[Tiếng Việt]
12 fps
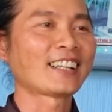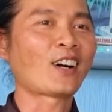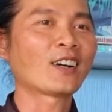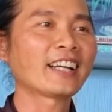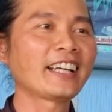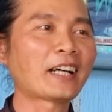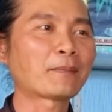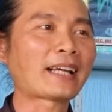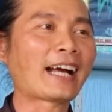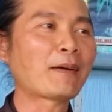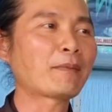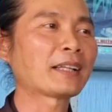Còn khi đồng
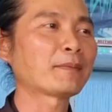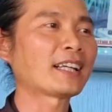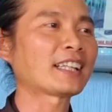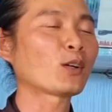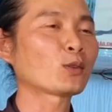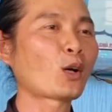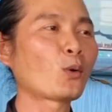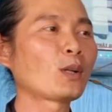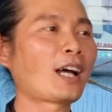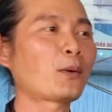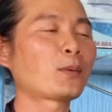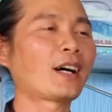đạo mình và tao tu
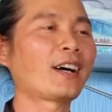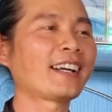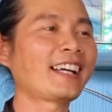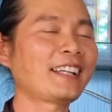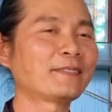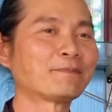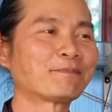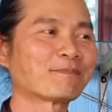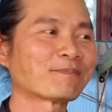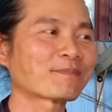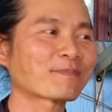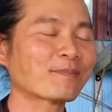lâu rồi đó,
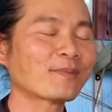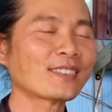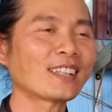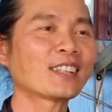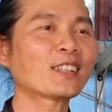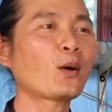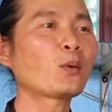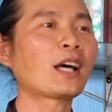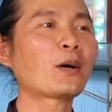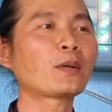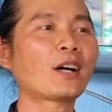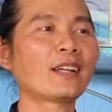tu
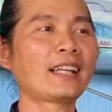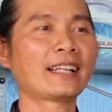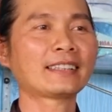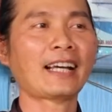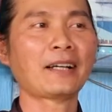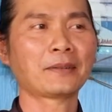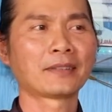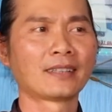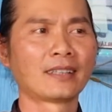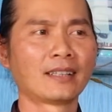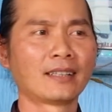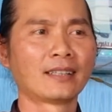lâu rồi là sao?
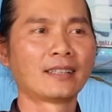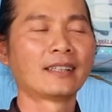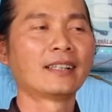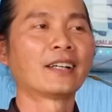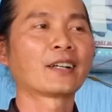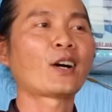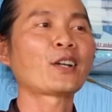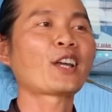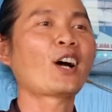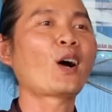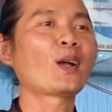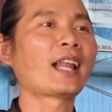Có
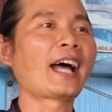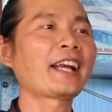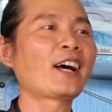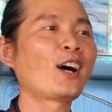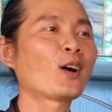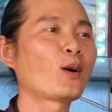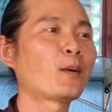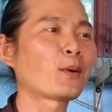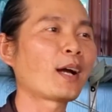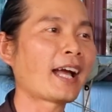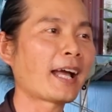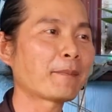cho lại đó cũng không
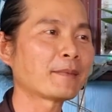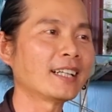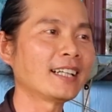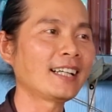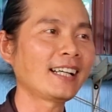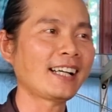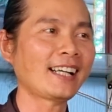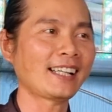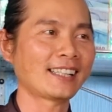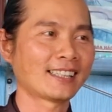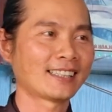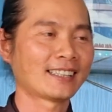có ham nữa,
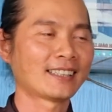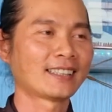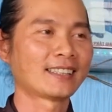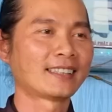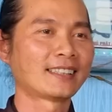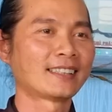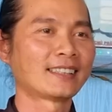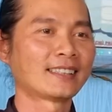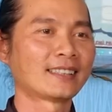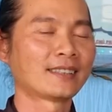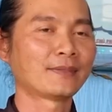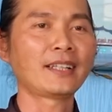
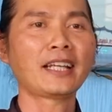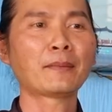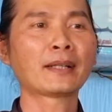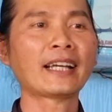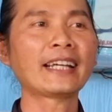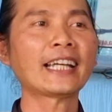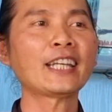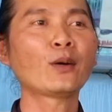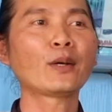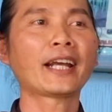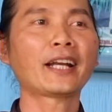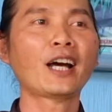bởi vì mình thấy cái
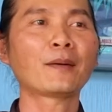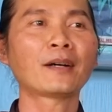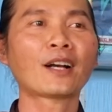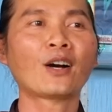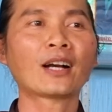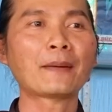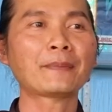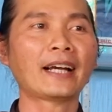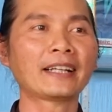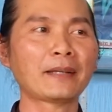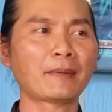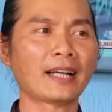vui này nó không có còn hấp
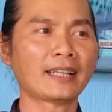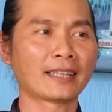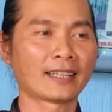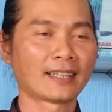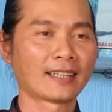dẫn với mình.